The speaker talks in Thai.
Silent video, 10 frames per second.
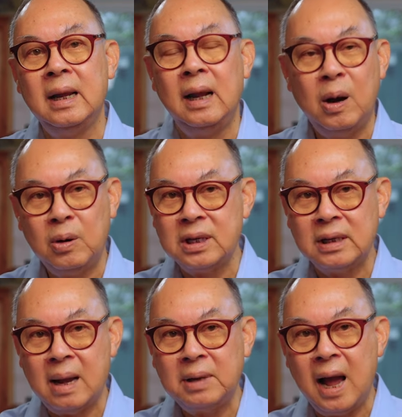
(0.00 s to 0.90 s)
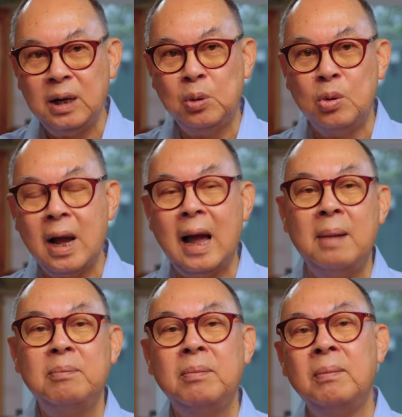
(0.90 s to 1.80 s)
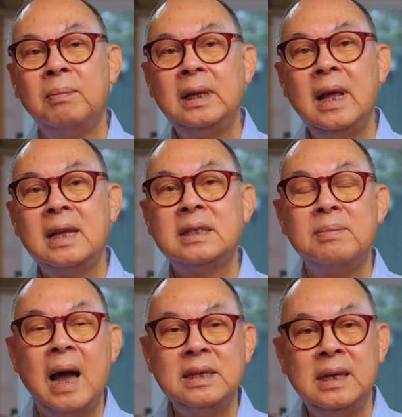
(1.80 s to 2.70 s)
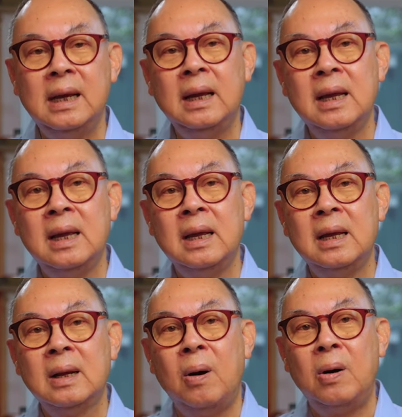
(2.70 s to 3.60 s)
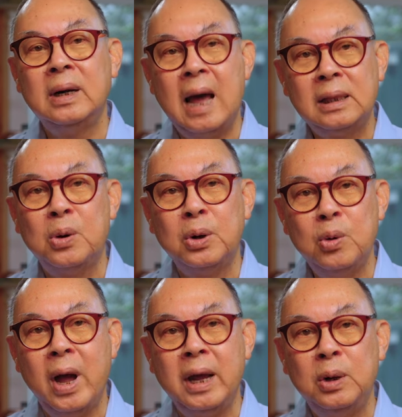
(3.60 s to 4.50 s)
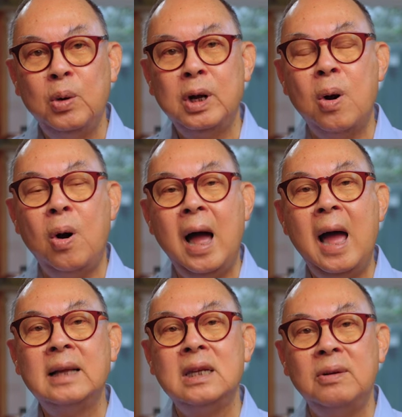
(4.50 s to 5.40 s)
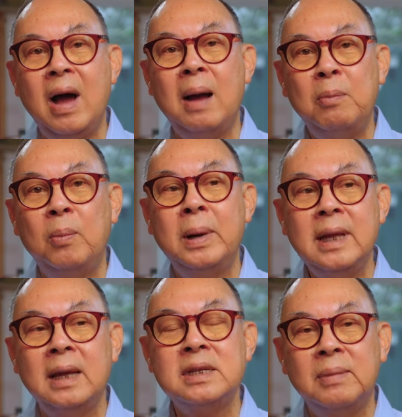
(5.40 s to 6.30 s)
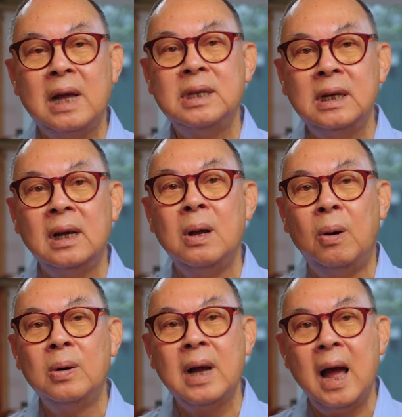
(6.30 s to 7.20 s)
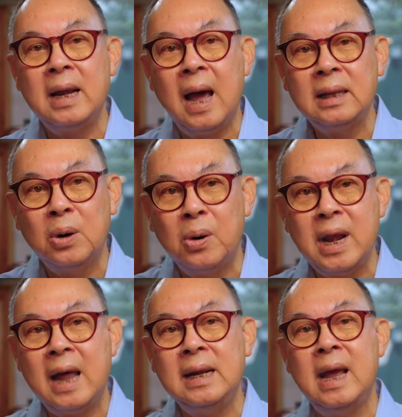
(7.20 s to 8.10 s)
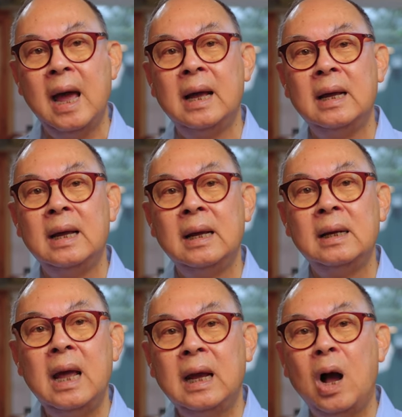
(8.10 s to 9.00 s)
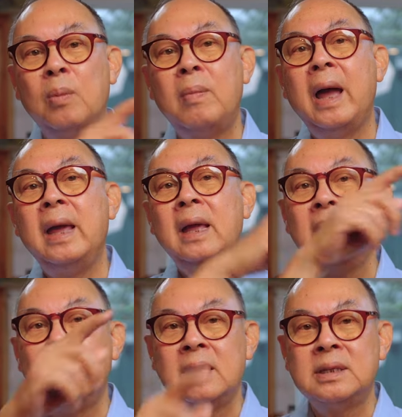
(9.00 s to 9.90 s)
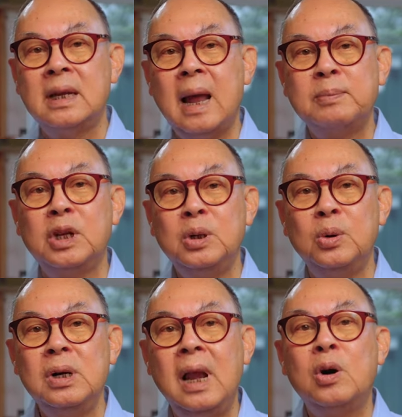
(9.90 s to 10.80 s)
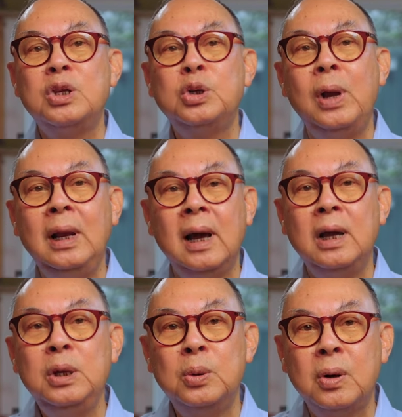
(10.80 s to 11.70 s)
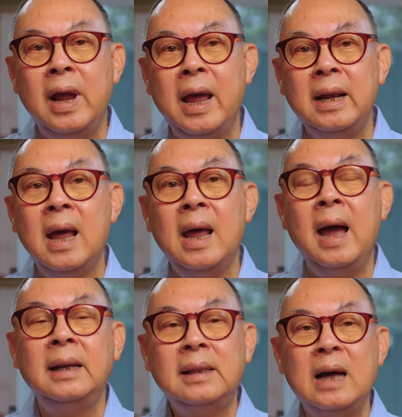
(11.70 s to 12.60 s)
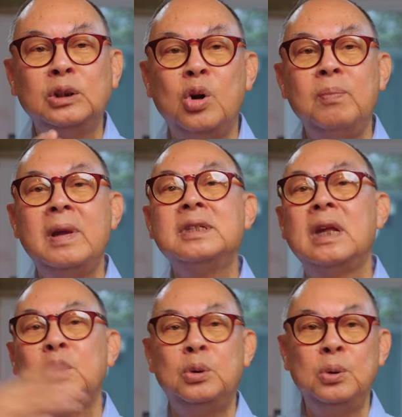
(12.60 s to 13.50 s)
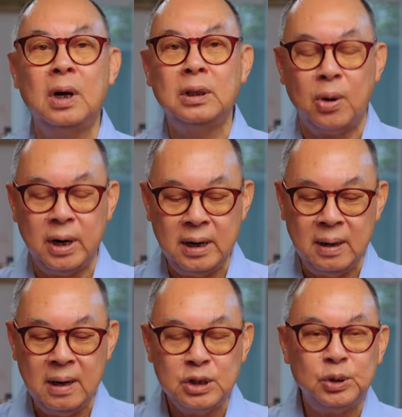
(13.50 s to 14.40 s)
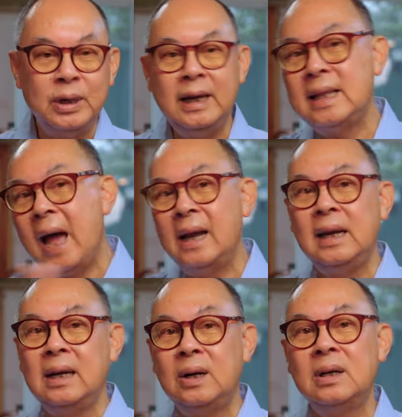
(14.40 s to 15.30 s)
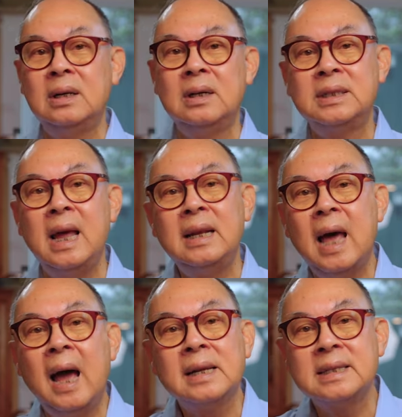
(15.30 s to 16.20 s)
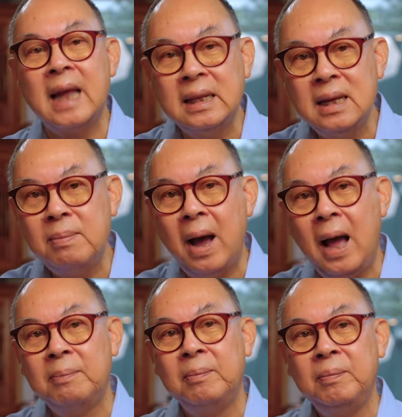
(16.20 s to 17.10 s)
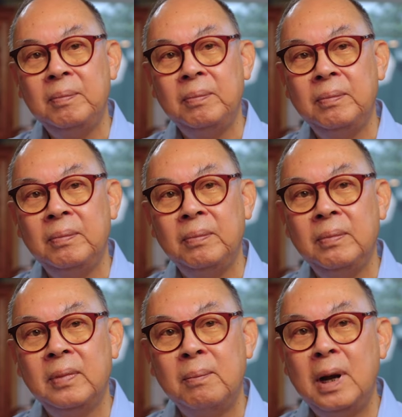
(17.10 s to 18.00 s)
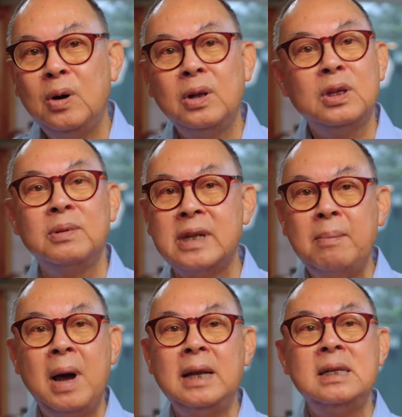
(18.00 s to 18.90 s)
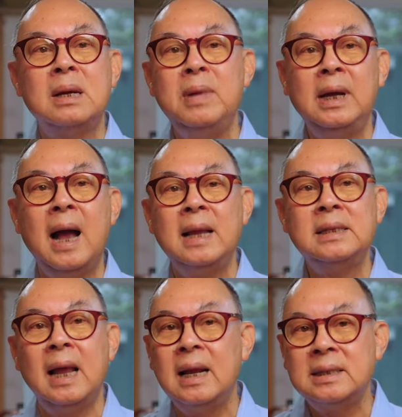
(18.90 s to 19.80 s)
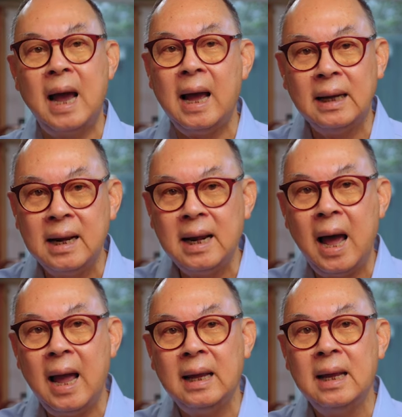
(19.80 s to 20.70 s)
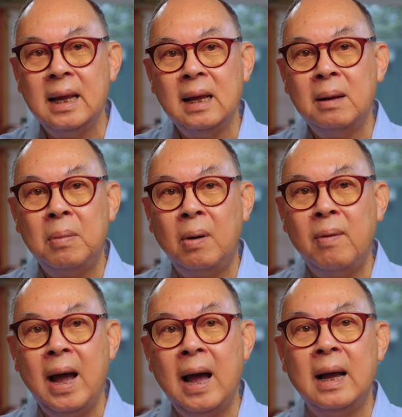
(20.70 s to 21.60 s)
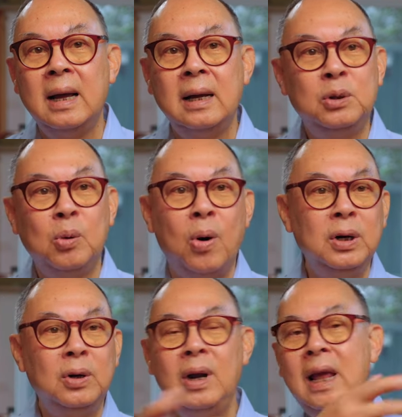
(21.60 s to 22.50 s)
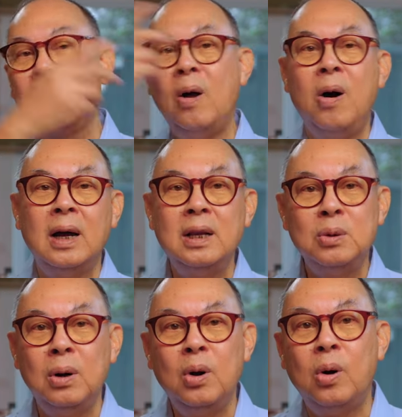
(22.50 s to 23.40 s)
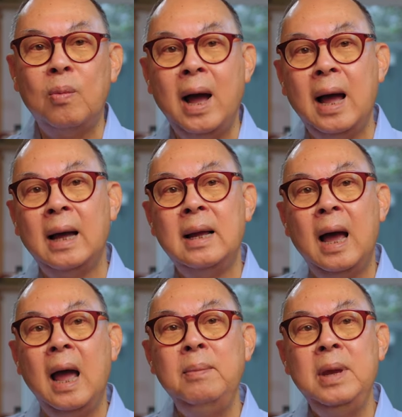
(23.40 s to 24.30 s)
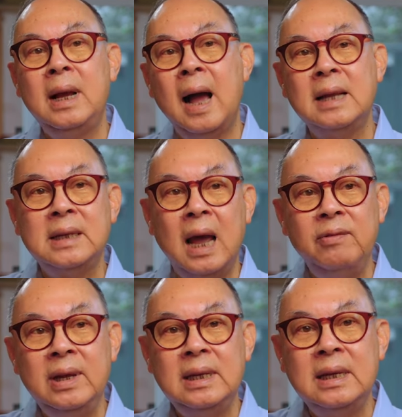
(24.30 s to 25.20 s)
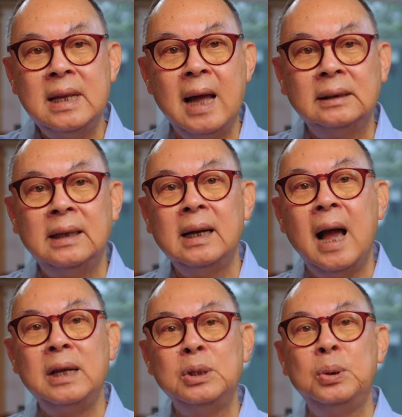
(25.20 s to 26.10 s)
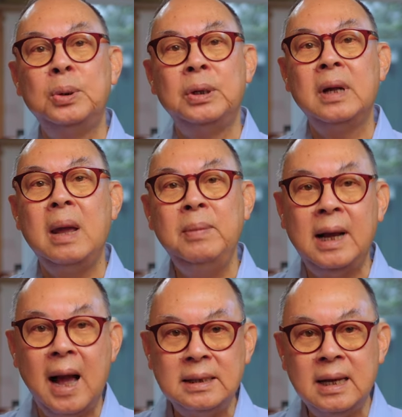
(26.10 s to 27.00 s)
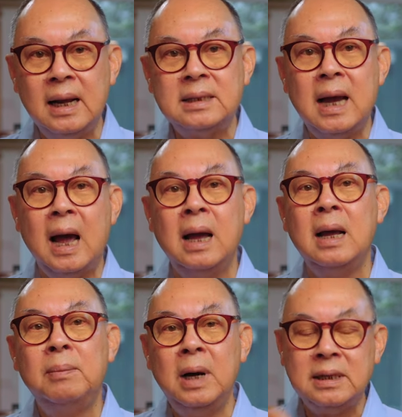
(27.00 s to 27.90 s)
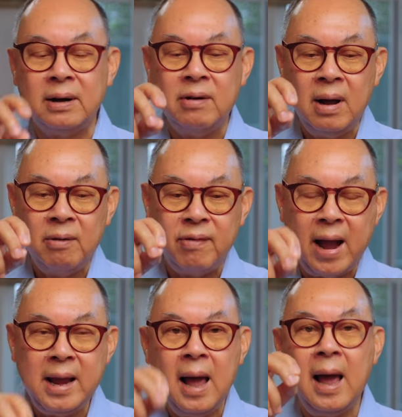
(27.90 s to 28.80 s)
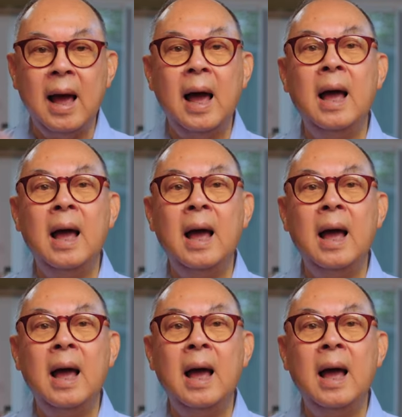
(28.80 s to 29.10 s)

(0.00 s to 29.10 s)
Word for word: แล้วก็จะทำการคุกคามประเทศสมาชิกของนาโต้ด้วยด้วยข้ออ้างที่ว่า เพราะประเทศสมาชิกองค์การ นาโต้นั้นเนี่ยได้เข้าไปสนับสนุนและก็ช่วยเหลือยูเครน ให้ตั้งตนเป็นศัตรูกับตนส่วนกทางหนึ่งก็คือเส้นทางสันติภาพ มันก็จะสามารถที่จะมีการเจรจากันได้ เพราะว่าทุกคนก็เรียกร้องกันทั่วโลกว่าให้มีการใช้วิถีทางทางการทูต ให้มีการเจรจาเพื่อจะใฝ่หา